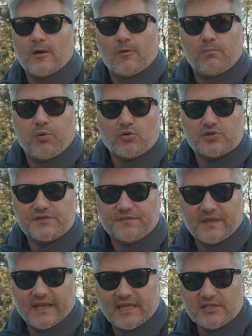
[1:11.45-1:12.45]
Um pouco
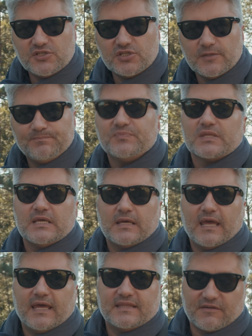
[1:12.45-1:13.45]
diferente é,